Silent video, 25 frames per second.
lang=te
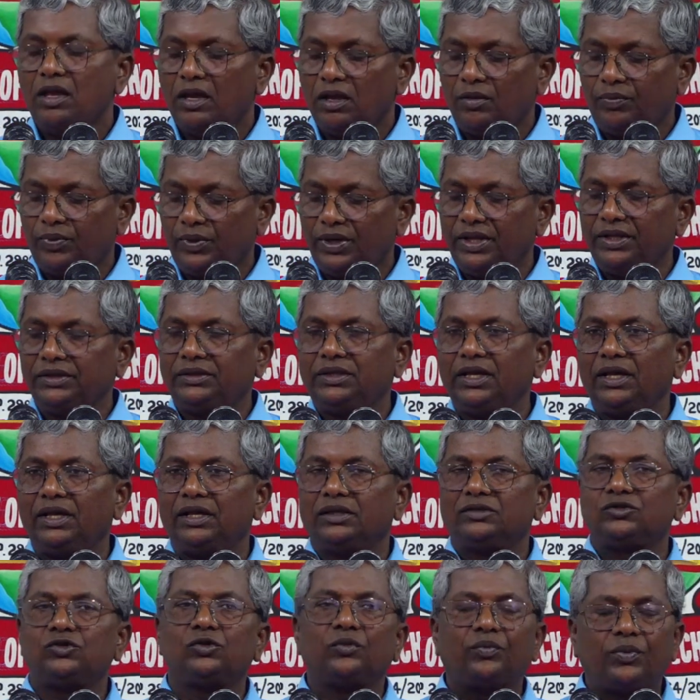ఎప్పుడైతే
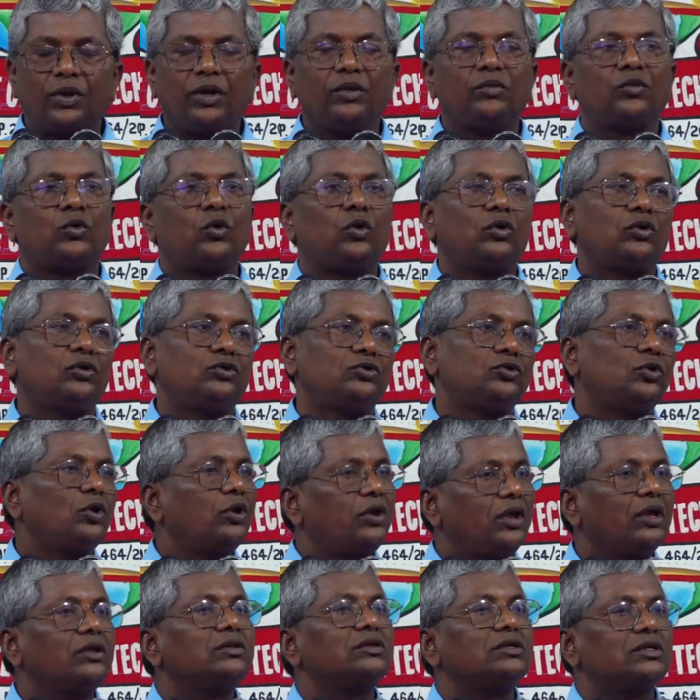సుప్రీంకోర్టు
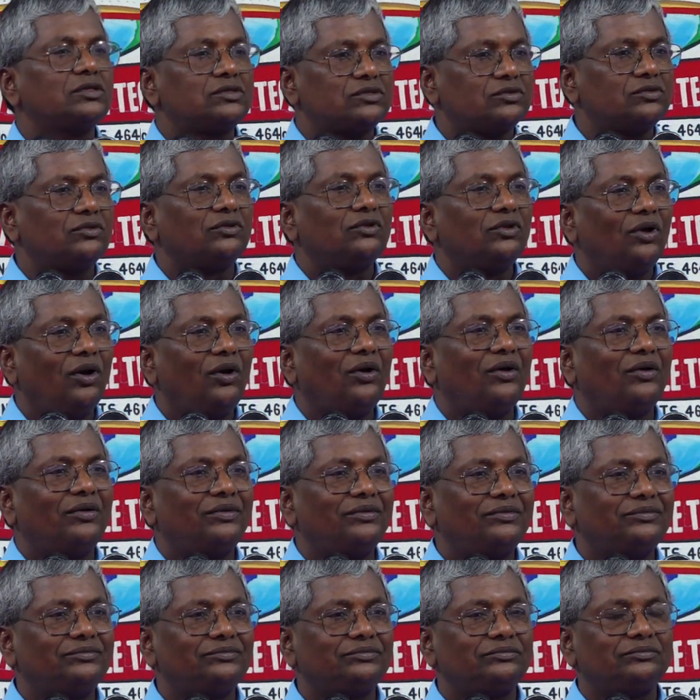జోక్యం చేసుకుందో
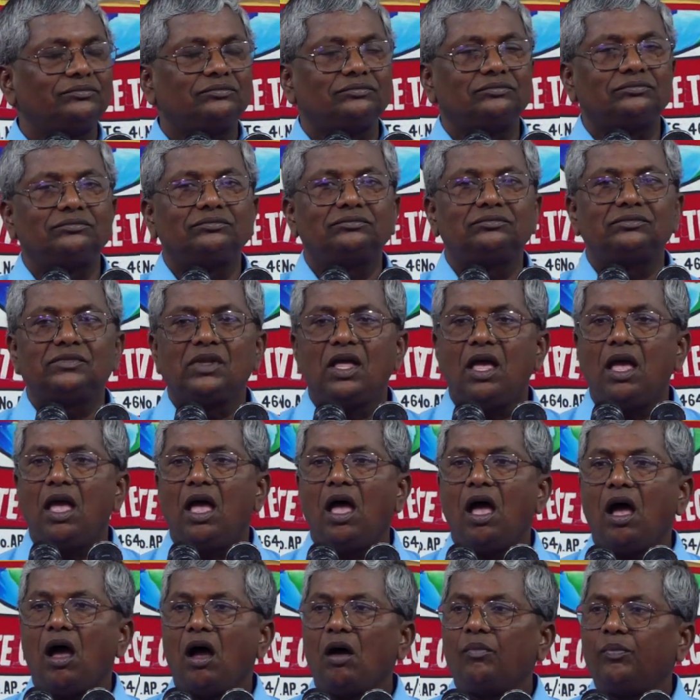
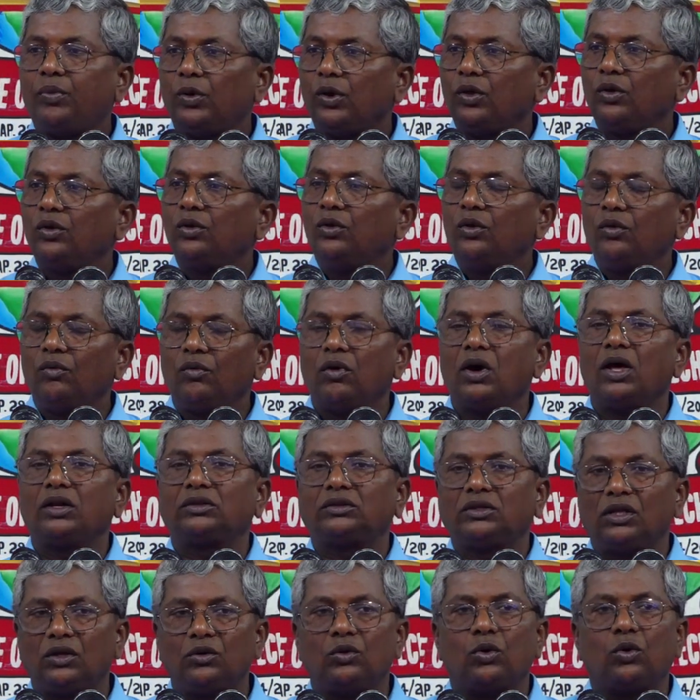అప్పుడు
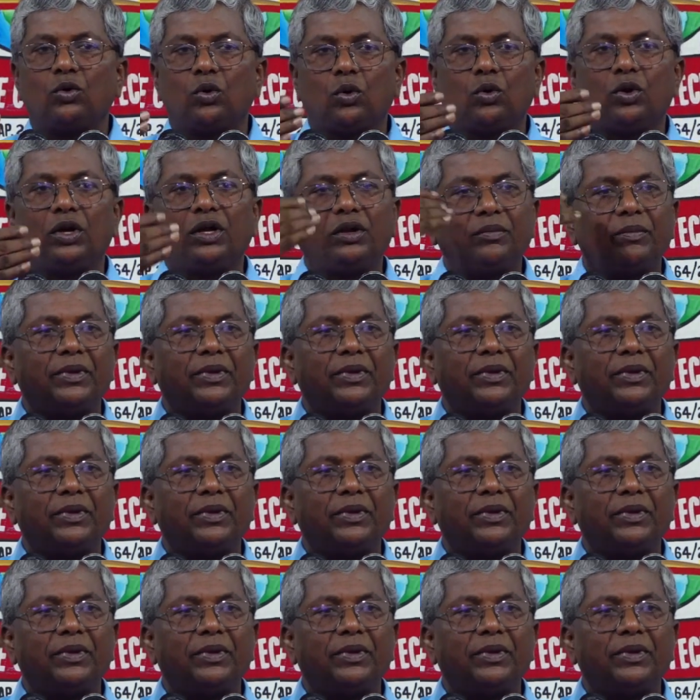వార్తలు ఒక్కొక్కటి